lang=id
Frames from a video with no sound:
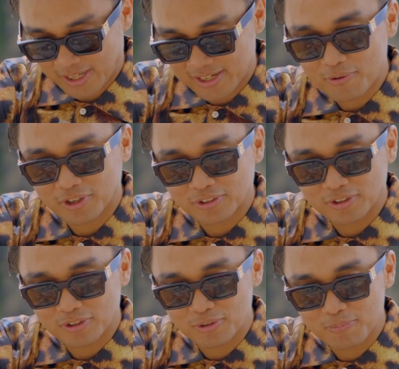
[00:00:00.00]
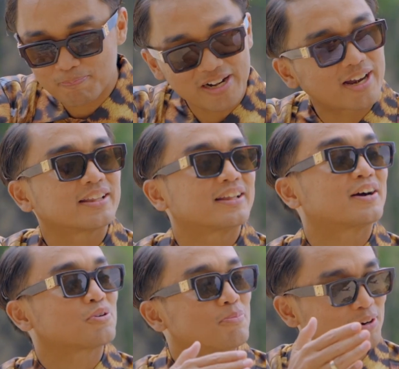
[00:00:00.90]
Karena waktu itu lu pernah datang
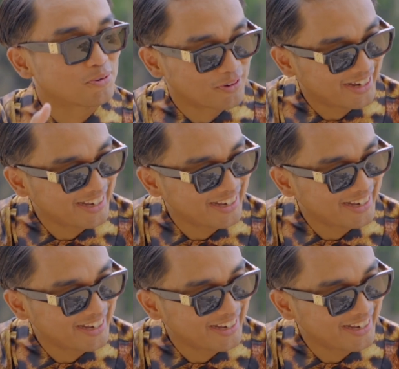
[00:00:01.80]
ke rumah gue.